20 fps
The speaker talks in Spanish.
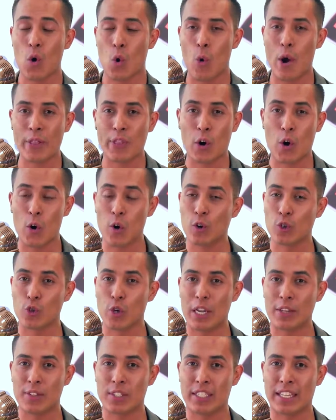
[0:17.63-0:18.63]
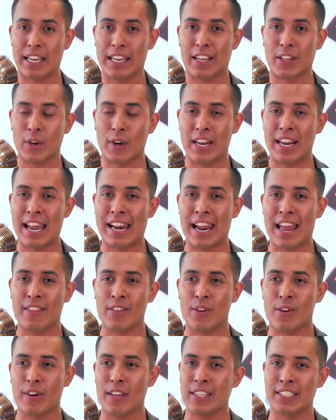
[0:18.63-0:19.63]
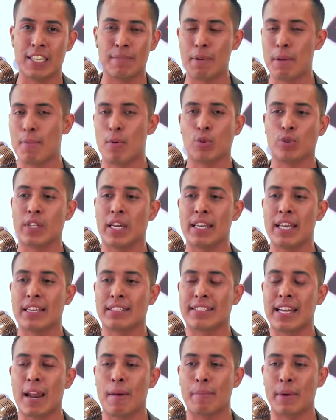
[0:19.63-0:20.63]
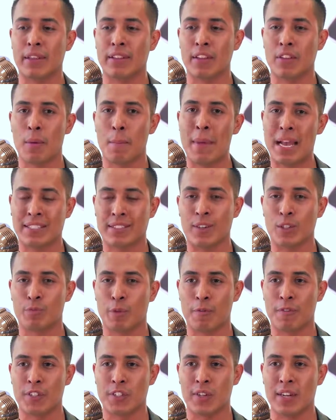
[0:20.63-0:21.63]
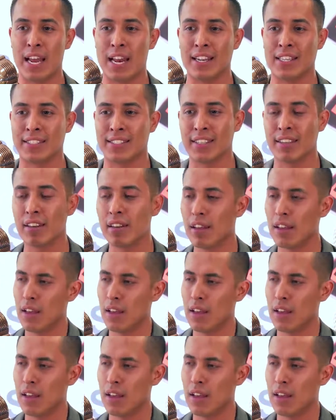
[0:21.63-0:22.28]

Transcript: Cuento con 8 años de trayectoria en la radio y siempre me gustaría estar aprendiendo más de los profesionales.